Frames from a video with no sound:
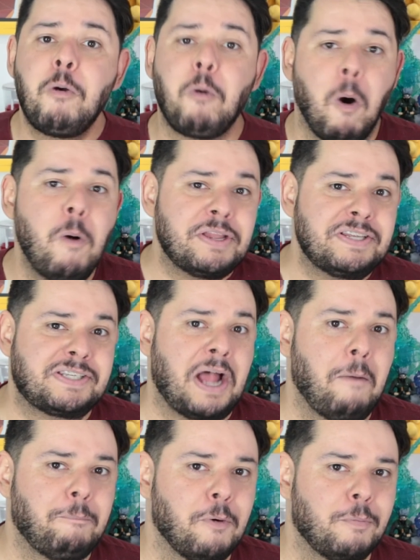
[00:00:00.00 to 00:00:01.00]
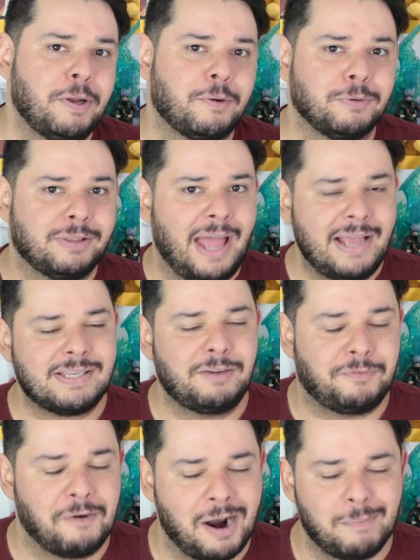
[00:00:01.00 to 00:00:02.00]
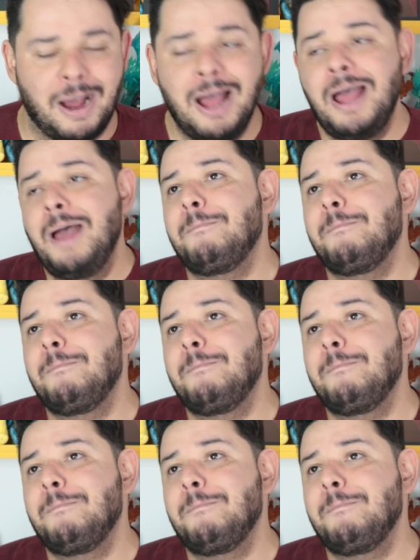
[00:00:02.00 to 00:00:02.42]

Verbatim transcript: conquistar o público dessa forma